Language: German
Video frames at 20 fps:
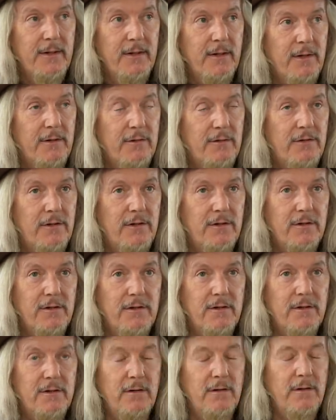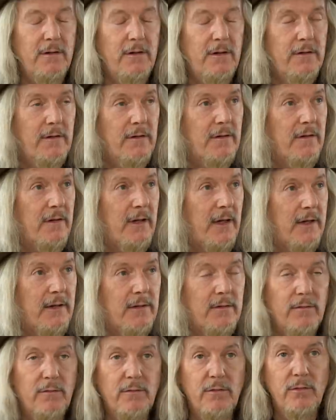Also diese, diese
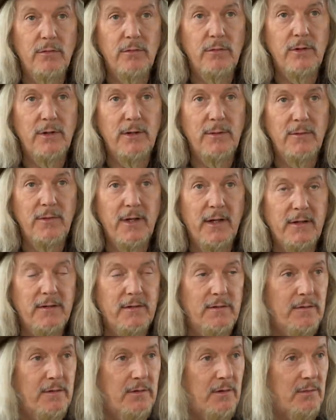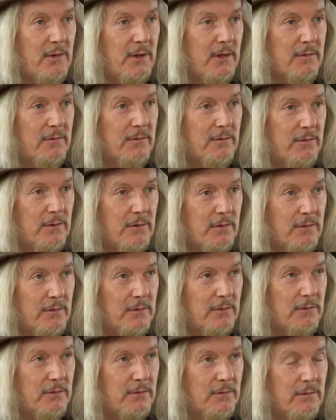Zeiten, wo eben Hexen verbrannt wurden
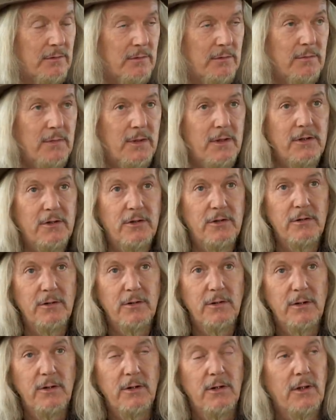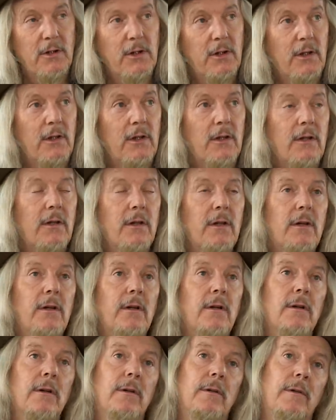und, und Menschen
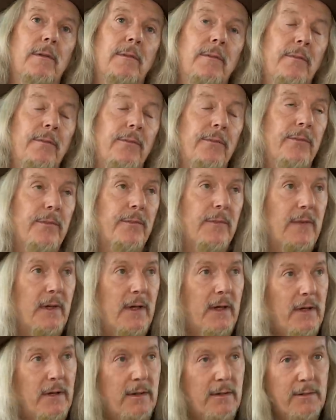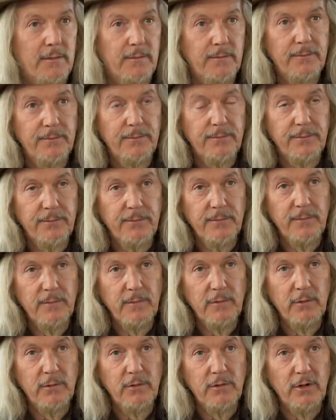äh, da
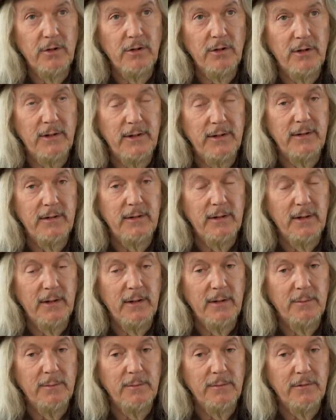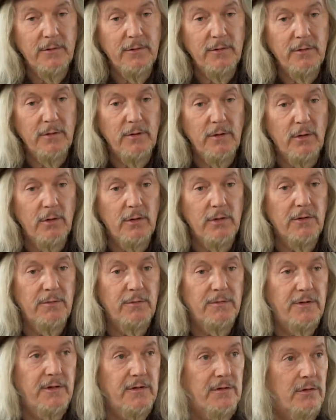drunter gelitten haben, sondern auch
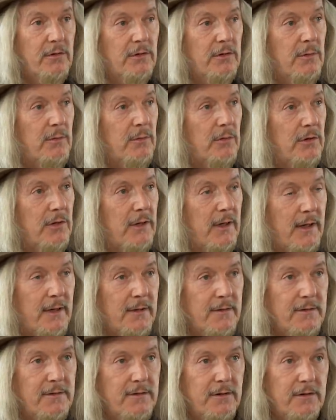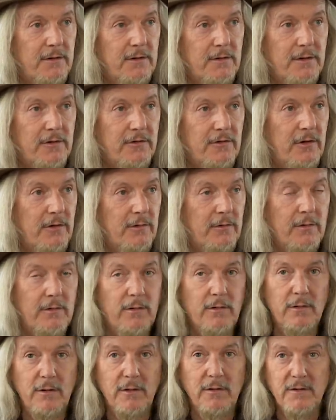Inquisition im modernen Sinne. Das,
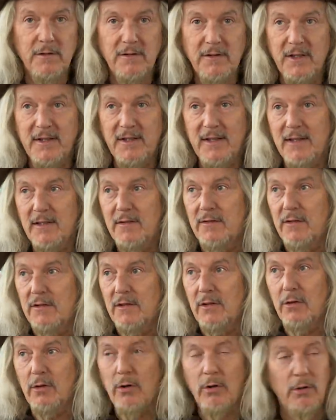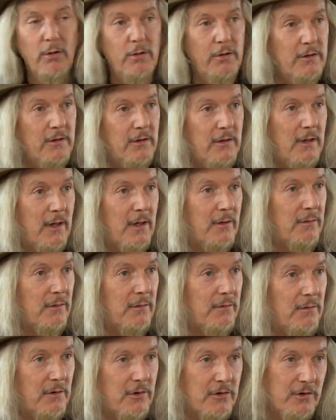das, ist ja das, was auch heute nach
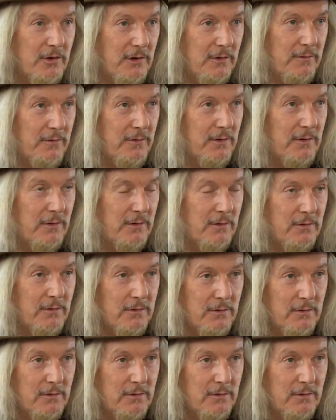wie vor stattfindet.